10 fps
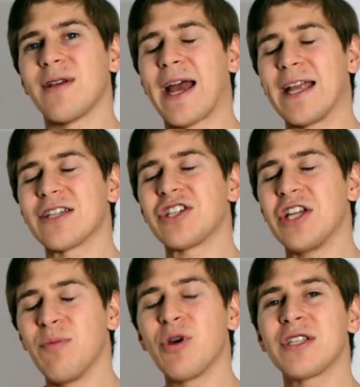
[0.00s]
eigentlich
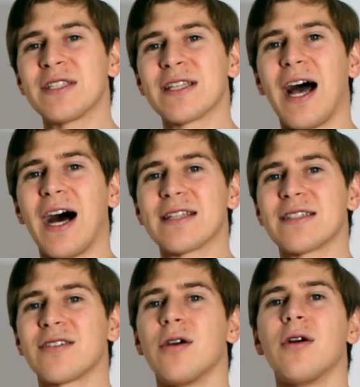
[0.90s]
immer diesen
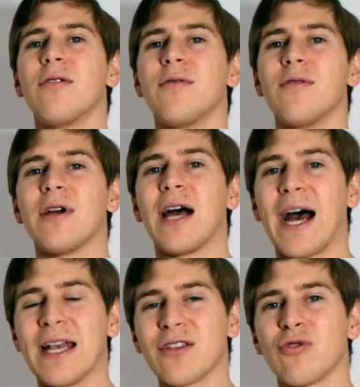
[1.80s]
Rat, äh,
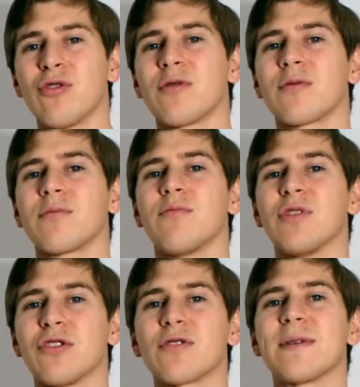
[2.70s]
androhen
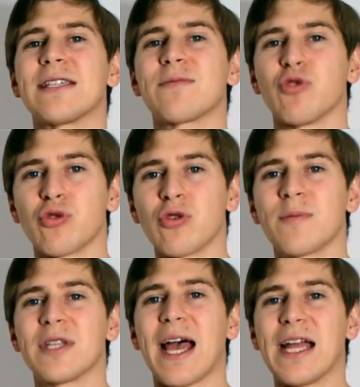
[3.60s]
beziehungsweise das Produkt
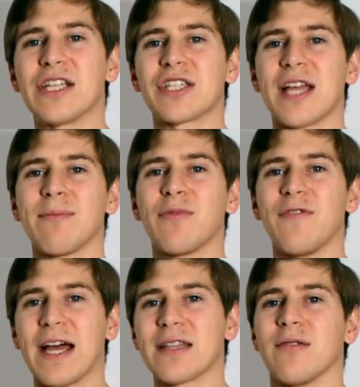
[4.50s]
mit einem Stern
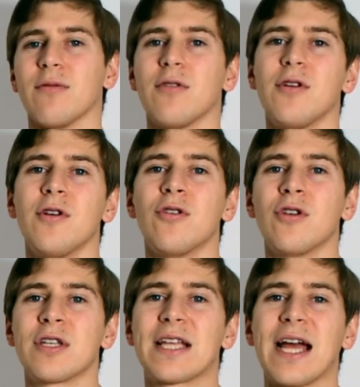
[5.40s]
bewerten.
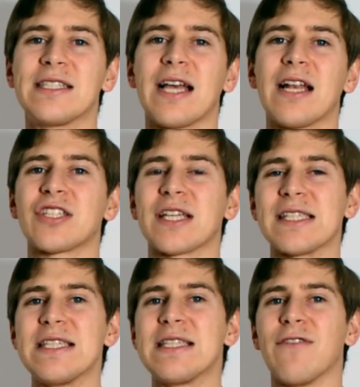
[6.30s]
Und ganz ehrlich,
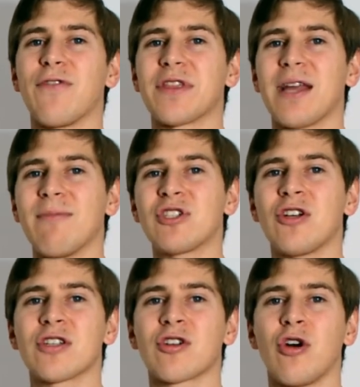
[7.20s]
das ist eine verdammt
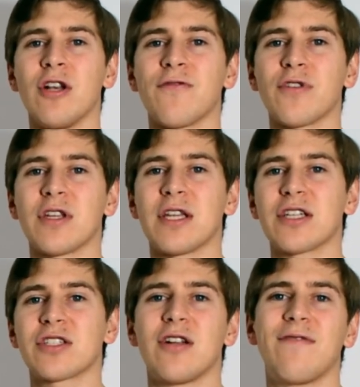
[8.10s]
harte Keule für den
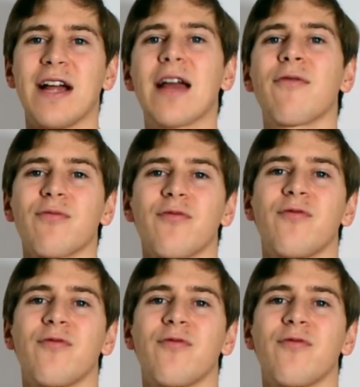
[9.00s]
Hersteller, weil er